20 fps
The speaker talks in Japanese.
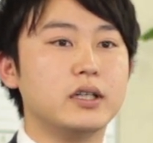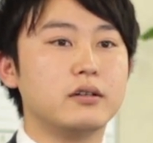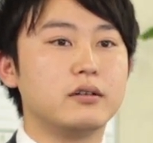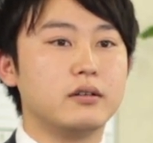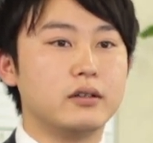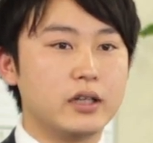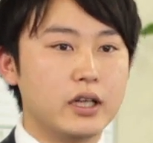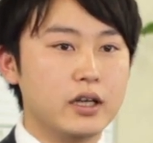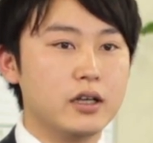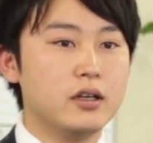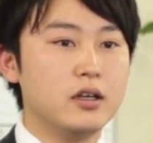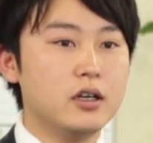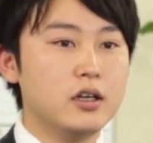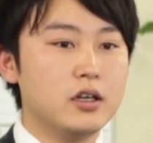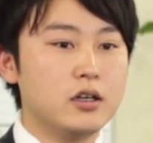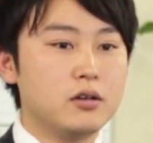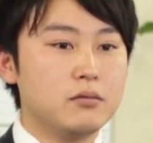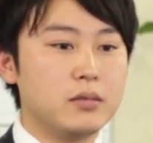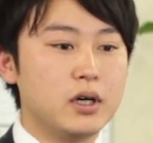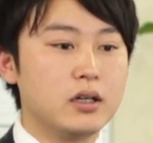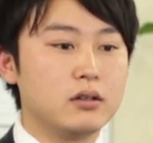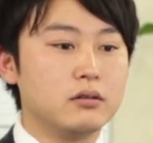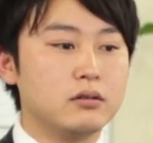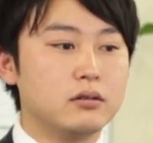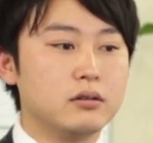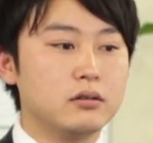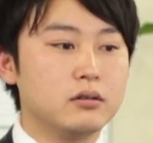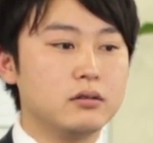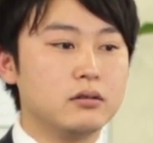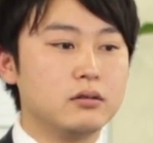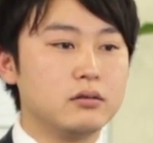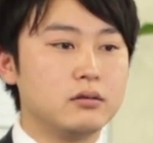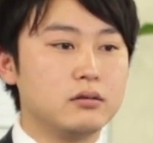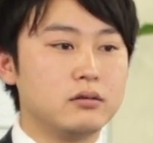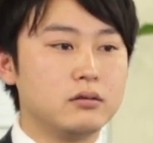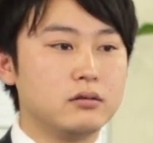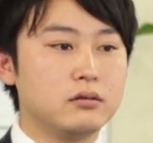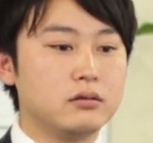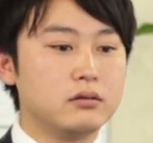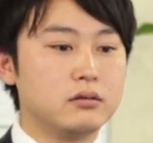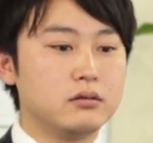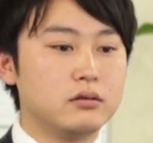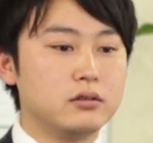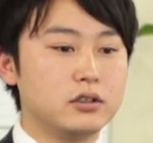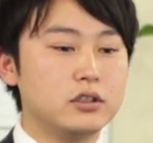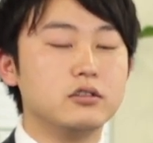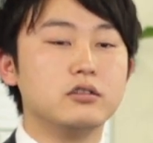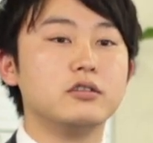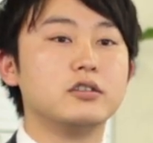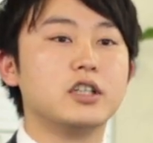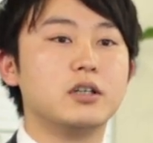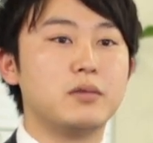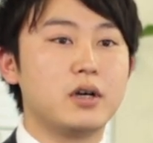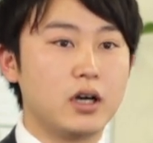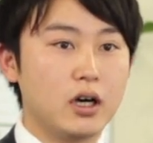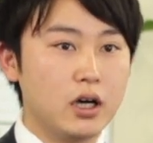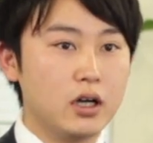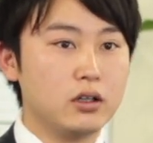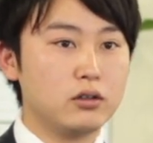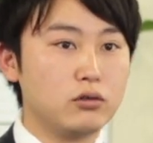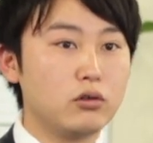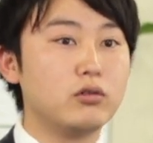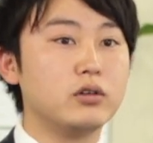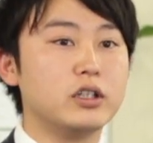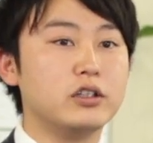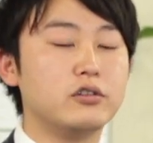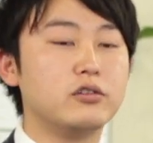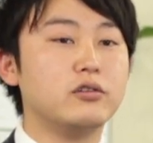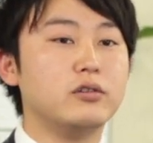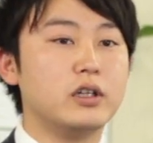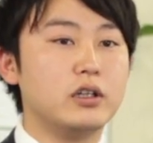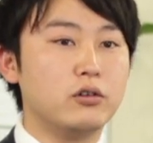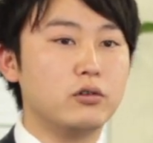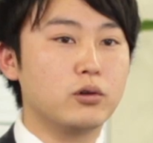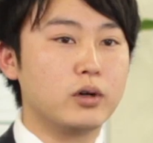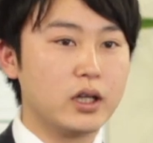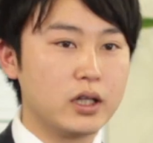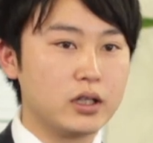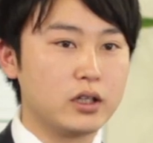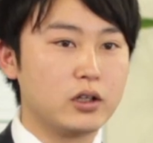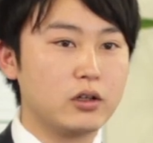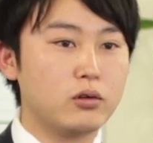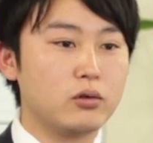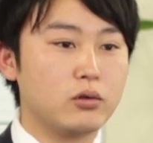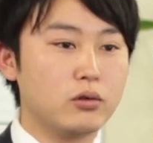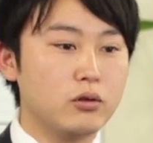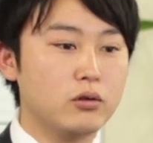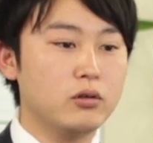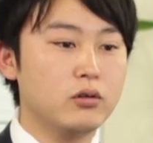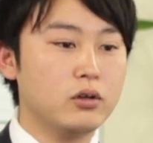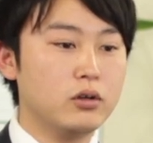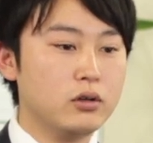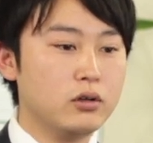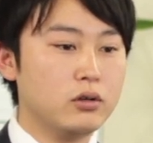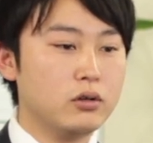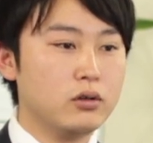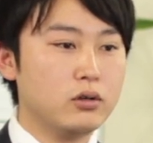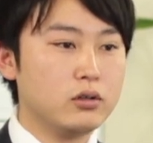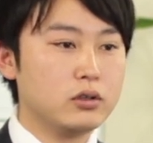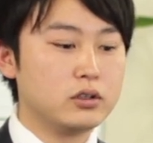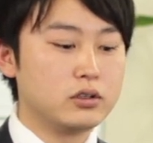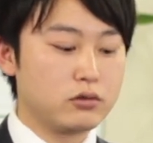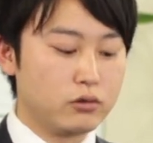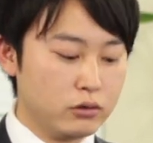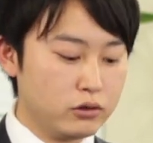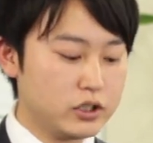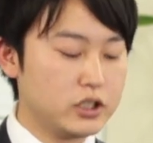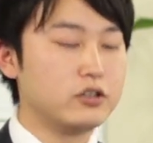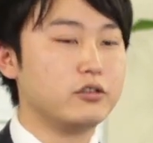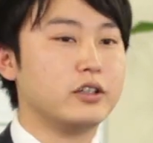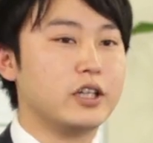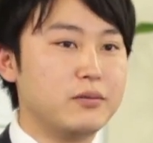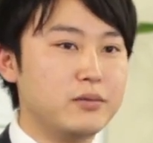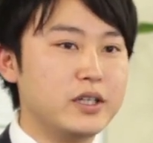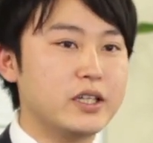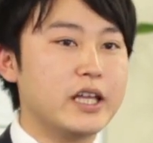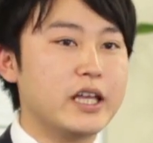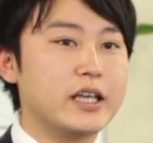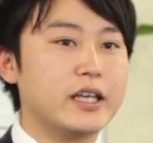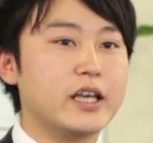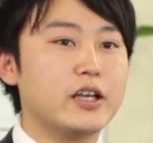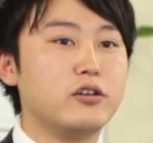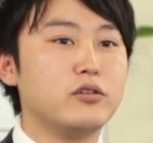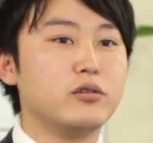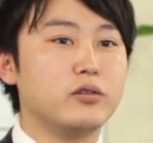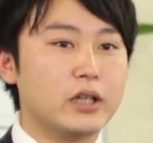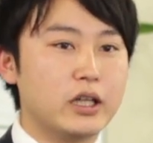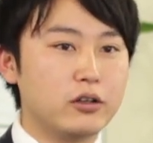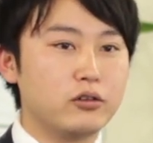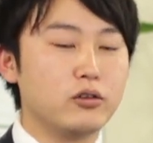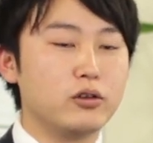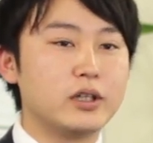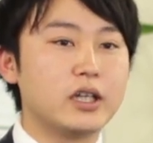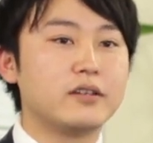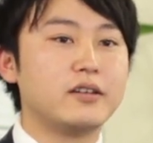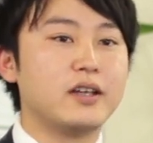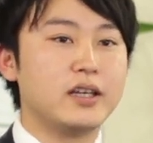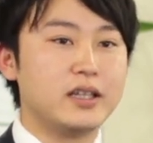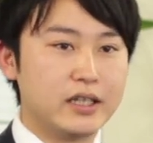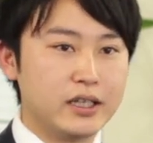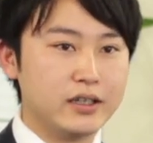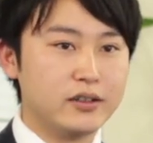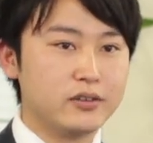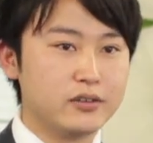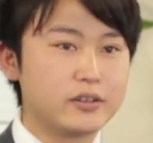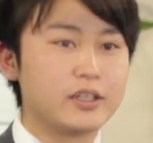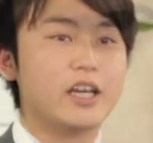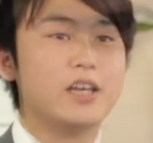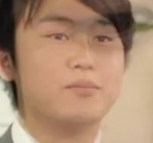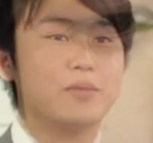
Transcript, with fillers: ですね、まあ、あの地主様がどこに住んでるのかっていうのをこの地図で見ていけるのでそういった際に使い